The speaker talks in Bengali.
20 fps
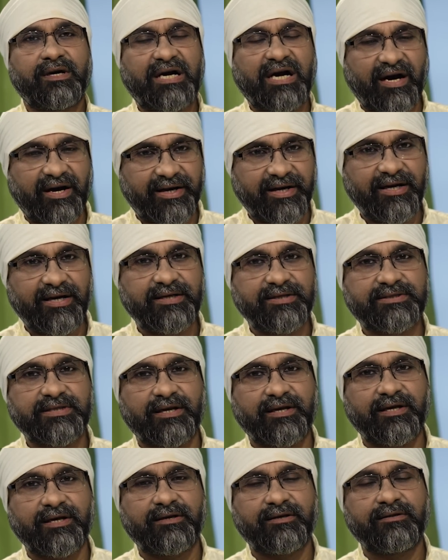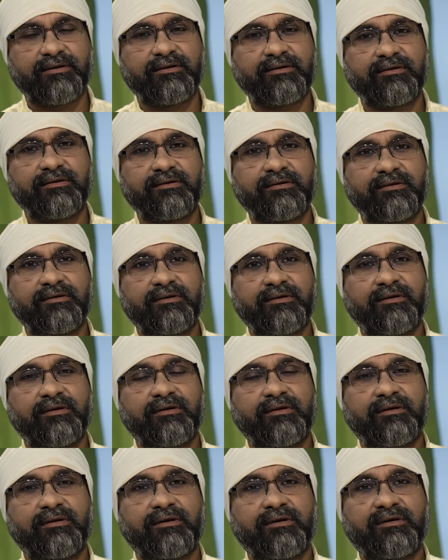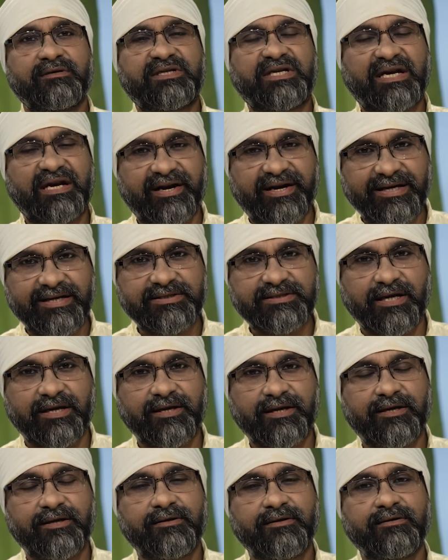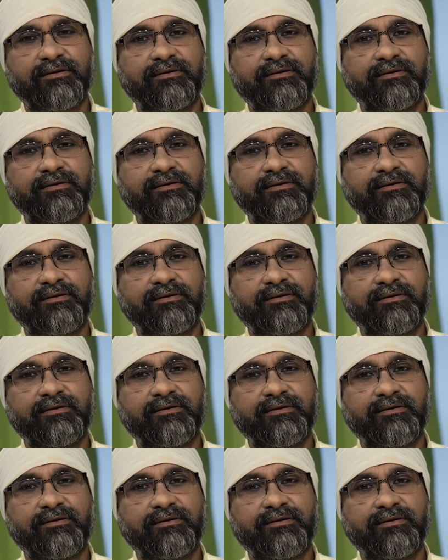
গার্ডেনিং জানেন টেলারিং জানেন